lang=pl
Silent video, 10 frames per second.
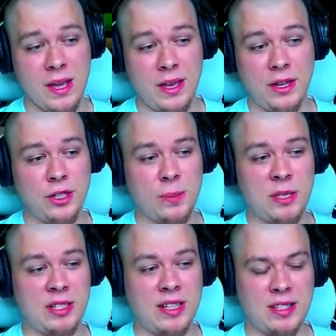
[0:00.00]
jeśli
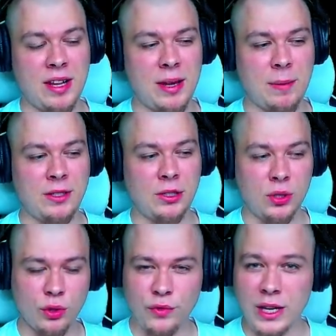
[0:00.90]
przez tę serię będę
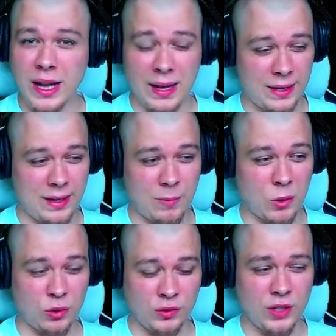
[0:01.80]
co chwila e,
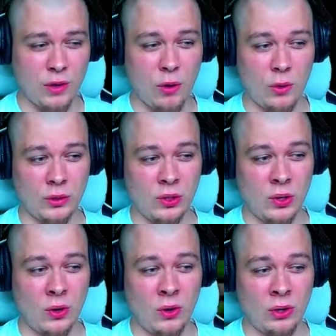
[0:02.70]
porównywał
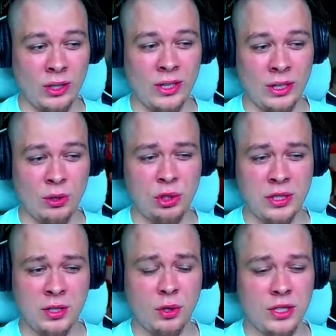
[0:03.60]
do gry Yoshi
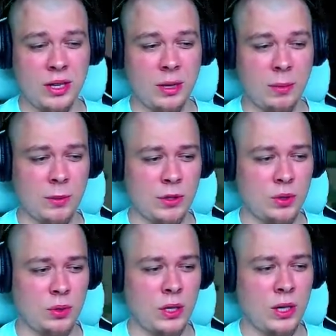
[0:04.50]
Stories, ale po
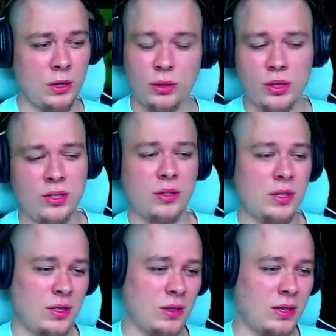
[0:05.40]
prostu Yoshi
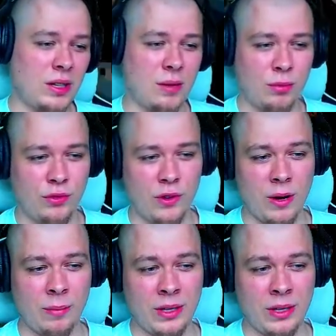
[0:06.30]
Stories to, tak jak mówiłem,